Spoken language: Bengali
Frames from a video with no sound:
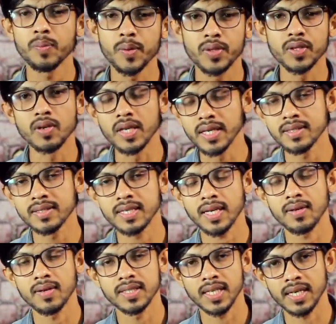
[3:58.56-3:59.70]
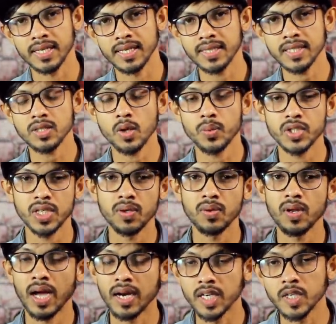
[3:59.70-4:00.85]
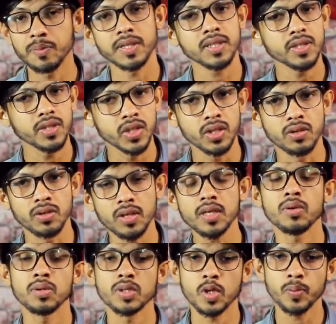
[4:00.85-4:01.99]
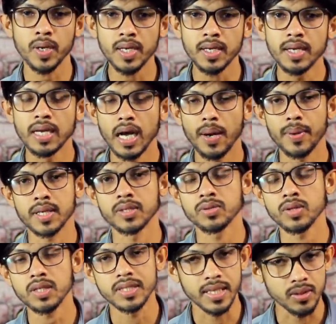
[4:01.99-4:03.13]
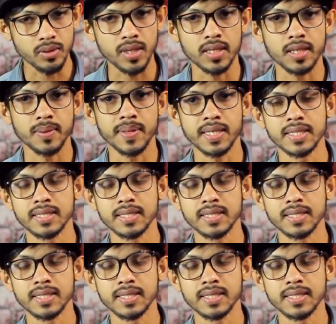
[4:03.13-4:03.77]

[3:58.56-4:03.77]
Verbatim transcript: বিভিন্ন লিকেজের কারণে জানা গিয়েছে তবে সেগুলো হান্ড্রেড পার্সেন্ট শিওর নয় হতেও পারে আবার কিছুটা চেঞ্জও থাকতে পারে